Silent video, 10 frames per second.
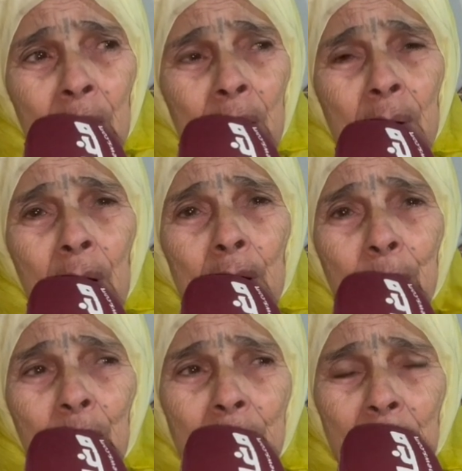يضحك
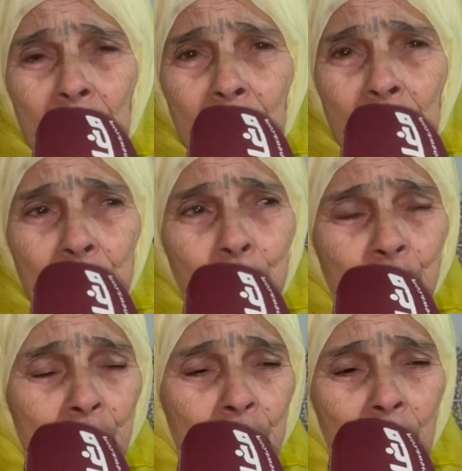معانا انا يجيبس
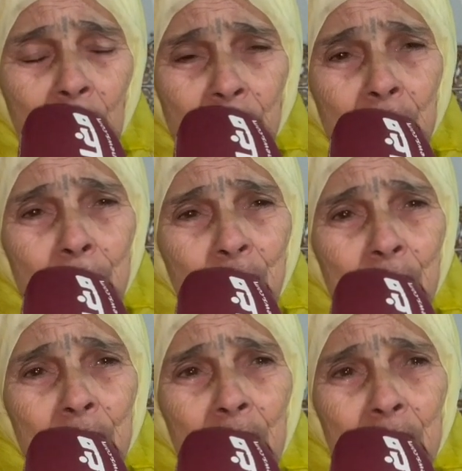لي راسي يبس
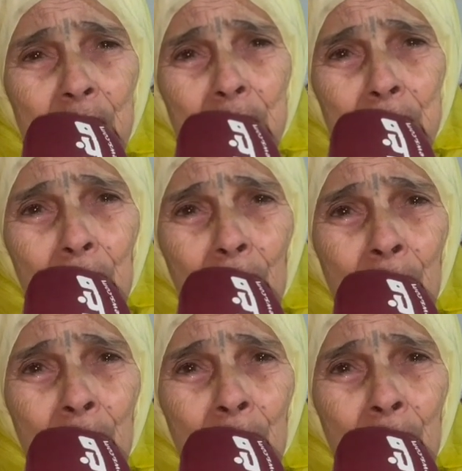لي رجليا